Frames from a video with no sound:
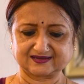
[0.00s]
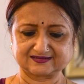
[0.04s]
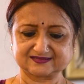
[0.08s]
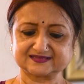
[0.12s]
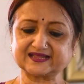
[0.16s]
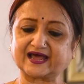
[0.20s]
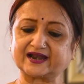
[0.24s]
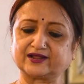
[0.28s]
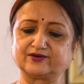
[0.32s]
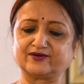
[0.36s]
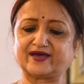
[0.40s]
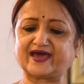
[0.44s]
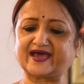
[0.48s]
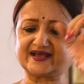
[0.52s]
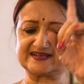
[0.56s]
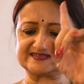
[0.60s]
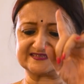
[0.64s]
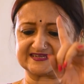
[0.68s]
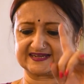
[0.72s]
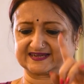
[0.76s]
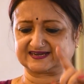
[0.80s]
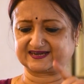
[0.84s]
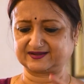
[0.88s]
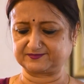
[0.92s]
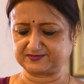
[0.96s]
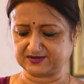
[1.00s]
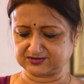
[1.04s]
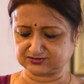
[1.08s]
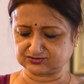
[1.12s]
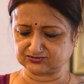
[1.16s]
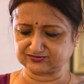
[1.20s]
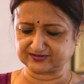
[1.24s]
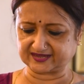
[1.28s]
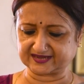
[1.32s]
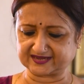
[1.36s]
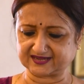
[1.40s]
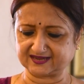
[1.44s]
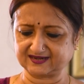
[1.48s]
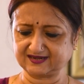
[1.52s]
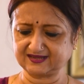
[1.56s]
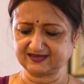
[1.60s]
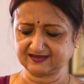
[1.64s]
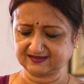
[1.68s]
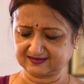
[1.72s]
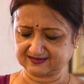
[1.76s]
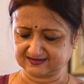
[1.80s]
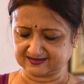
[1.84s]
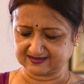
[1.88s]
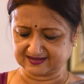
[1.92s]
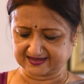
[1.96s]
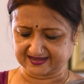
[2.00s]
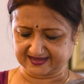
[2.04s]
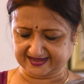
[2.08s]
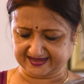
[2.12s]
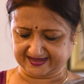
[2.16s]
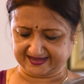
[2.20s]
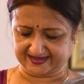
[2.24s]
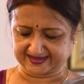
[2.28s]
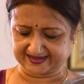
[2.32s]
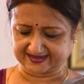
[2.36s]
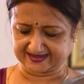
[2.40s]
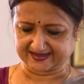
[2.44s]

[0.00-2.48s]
দাঁড়াও এক সেকেন্ড আমি একটু দেখে নিই হ্যাঁ